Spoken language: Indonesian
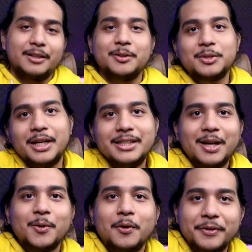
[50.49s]
Ya tentu
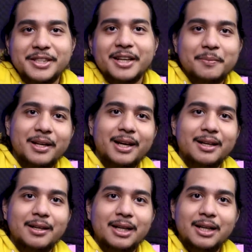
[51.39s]
saja akun officialnya
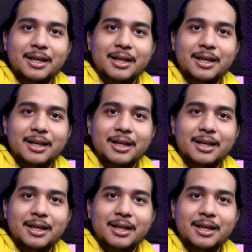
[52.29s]
bilang,